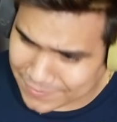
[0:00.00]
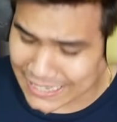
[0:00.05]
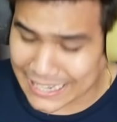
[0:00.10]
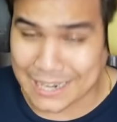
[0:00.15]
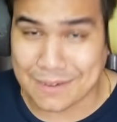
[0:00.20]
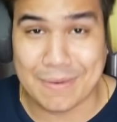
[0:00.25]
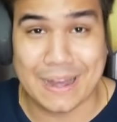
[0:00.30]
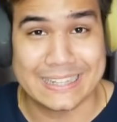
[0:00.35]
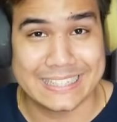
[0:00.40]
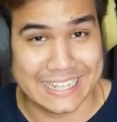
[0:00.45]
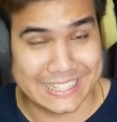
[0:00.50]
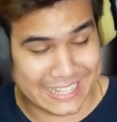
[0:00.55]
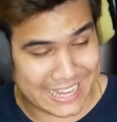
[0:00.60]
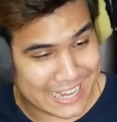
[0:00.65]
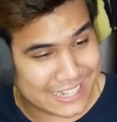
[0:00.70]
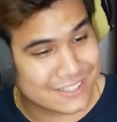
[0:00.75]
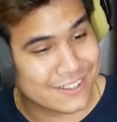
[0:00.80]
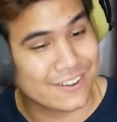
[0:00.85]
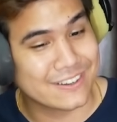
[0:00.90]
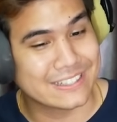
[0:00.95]
เดินมา
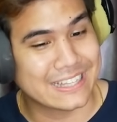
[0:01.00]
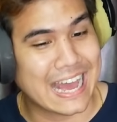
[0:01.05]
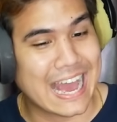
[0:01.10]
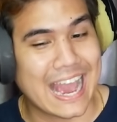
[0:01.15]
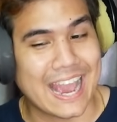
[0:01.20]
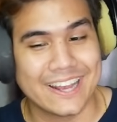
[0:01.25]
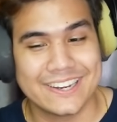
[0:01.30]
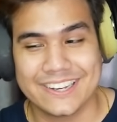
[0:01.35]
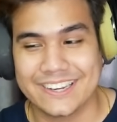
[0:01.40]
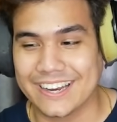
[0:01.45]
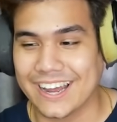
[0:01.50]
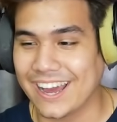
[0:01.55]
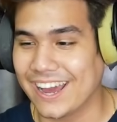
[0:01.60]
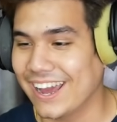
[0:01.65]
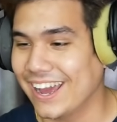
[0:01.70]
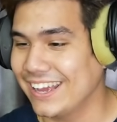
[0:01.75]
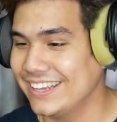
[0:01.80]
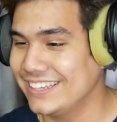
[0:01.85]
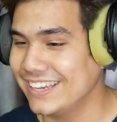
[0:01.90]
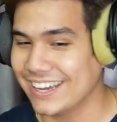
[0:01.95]
เท่ๆตอนท้ายเนี่ยนะ
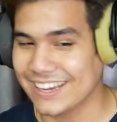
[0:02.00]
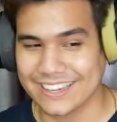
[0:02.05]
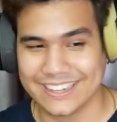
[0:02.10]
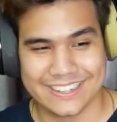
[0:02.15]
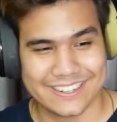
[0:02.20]
ไอ้เหี้ย